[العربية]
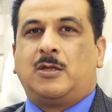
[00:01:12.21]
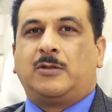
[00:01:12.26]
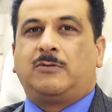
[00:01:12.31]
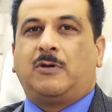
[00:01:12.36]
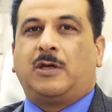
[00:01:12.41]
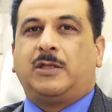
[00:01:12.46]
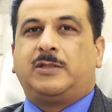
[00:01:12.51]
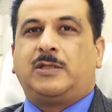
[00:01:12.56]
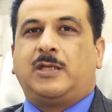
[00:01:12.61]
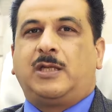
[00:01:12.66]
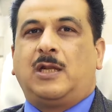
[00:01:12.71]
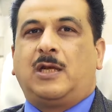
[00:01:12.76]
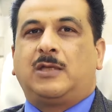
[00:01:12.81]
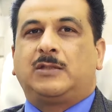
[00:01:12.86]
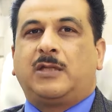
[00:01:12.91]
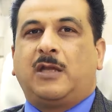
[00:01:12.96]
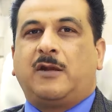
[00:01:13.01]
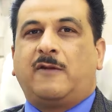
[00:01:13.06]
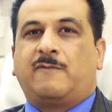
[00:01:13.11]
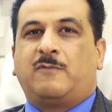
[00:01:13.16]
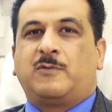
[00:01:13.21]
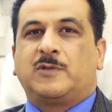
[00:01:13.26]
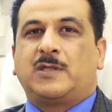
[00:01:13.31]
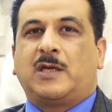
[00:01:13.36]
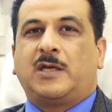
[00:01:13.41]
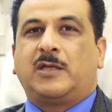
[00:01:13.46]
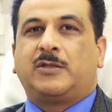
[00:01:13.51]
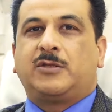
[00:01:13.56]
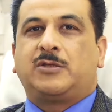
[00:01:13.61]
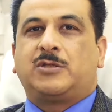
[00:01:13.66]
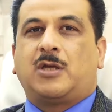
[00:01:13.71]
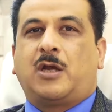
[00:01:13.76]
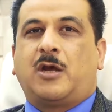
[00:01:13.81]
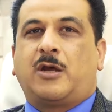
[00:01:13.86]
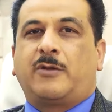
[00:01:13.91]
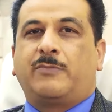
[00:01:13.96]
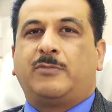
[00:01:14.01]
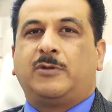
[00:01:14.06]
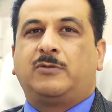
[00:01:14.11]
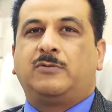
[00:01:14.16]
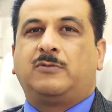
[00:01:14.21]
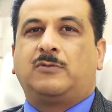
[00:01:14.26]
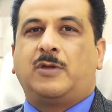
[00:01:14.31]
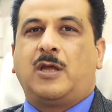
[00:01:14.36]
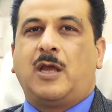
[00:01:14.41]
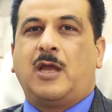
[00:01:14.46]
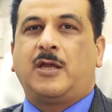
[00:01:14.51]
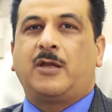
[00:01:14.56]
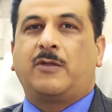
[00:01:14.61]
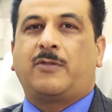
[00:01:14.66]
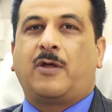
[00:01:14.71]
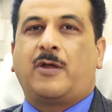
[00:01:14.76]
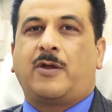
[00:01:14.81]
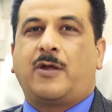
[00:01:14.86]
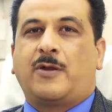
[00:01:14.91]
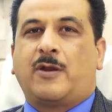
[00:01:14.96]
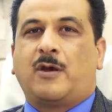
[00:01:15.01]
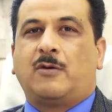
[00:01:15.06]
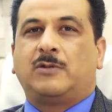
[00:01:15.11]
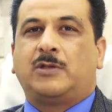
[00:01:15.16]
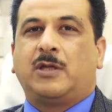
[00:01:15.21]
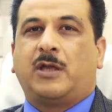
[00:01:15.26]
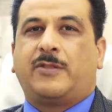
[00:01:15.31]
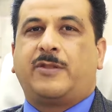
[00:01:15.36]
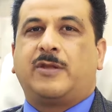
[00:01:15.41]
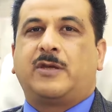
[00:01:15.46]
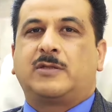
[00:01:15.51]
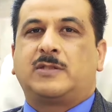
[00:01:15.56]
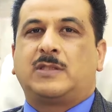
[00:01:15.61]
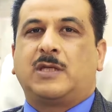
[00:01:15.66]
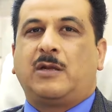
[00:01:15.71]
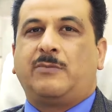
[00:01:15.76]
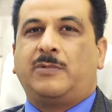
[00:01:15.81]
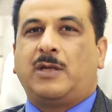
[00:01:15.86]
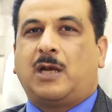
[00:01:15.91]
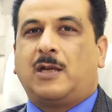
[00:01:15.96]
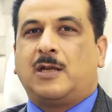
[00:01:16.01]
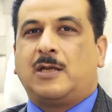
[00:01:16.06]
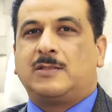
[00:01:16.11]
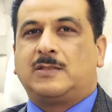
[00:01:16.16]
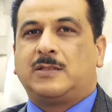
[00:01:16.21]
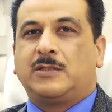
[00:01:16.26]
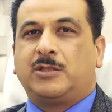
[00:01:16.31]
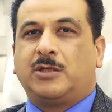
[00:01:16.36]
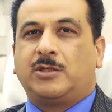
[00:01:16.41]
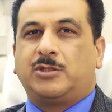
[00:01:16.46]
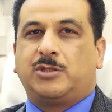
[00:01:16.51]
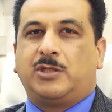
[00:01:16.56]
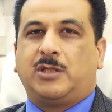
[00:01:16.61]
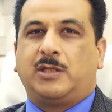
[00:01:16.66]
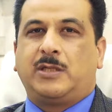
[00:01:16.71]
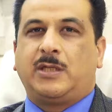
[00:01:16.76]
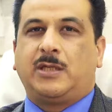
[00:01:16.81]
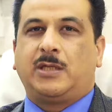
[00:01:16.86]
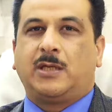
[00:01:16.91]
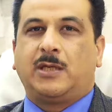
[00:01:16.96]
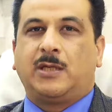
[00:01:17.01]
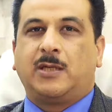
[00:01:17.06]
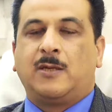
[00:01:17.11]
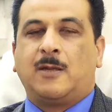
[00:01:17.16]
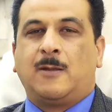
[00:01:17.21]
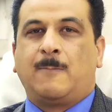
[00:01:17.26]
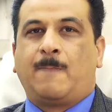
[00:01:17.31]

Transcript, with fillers: تؤدي الى تلف بصيلة الشعر بدون اي ضرر او تأثير سلبي على الانسجة الجلدية